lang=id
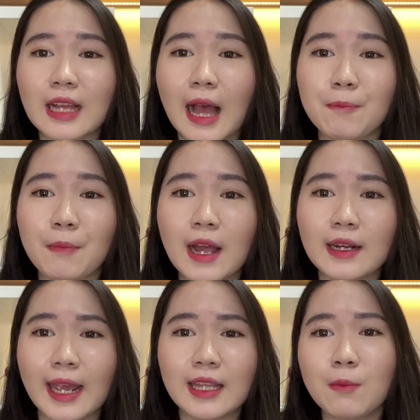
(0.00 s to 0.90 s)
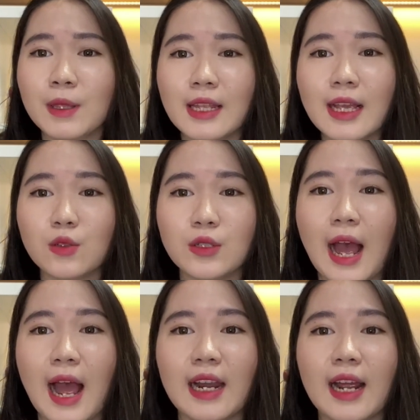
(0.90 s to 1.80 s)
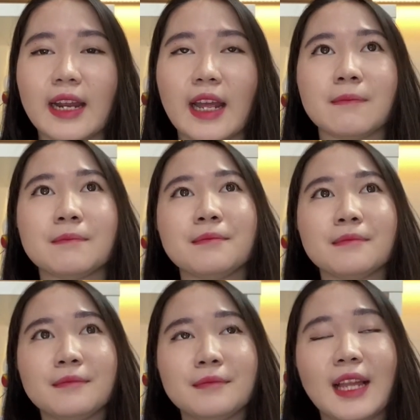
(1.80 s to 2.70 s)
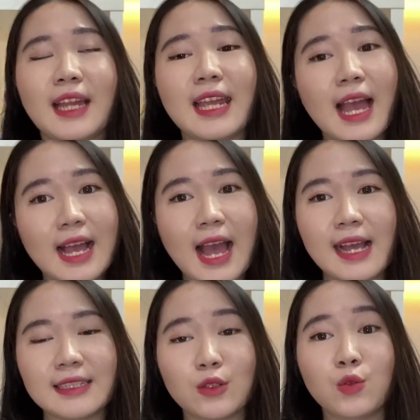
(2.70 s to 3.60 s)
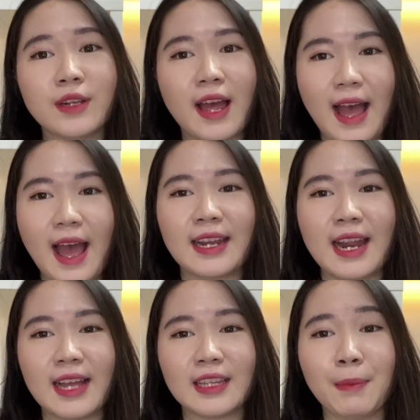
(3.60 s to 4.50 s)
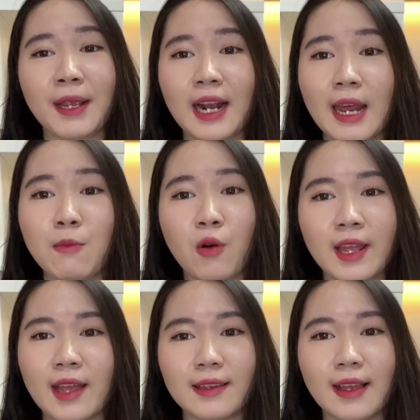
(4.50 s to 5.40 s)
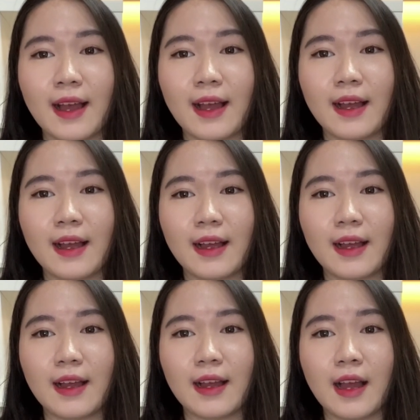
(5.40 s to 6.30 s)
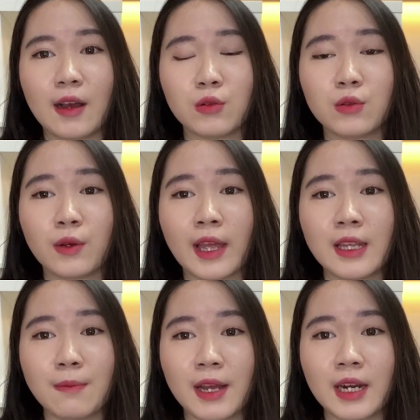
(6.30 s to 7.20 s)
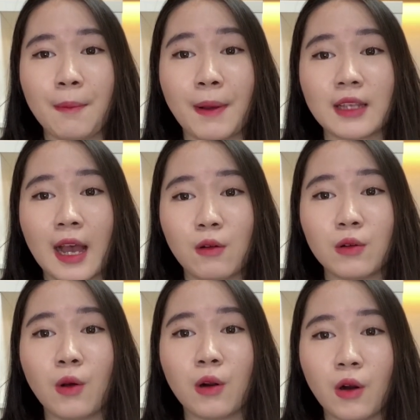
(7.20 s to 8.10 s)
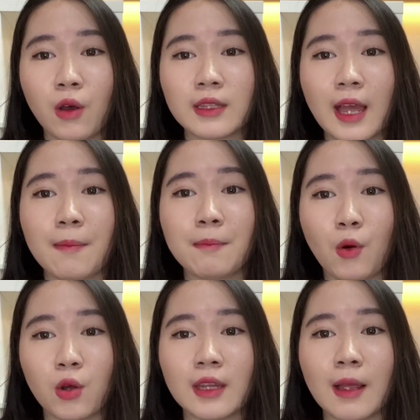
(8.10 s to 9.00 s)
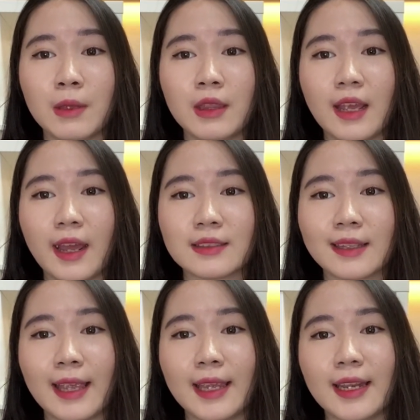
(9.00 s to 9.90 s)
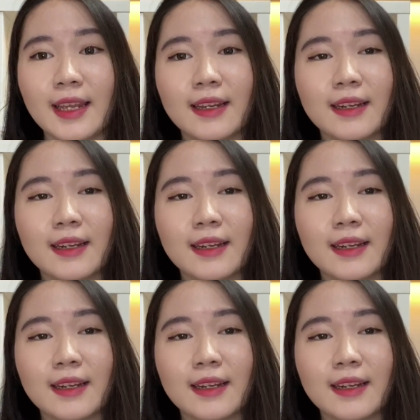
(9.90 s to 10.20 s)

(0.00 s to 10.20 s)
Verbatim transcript: kapan? Kayaknya BTS udah ada deh." Iya guys, udah ada, tapi kalian mau lihat gak? Aku tuh kayak gimana pas aku download yang modnya BTS kayak gini.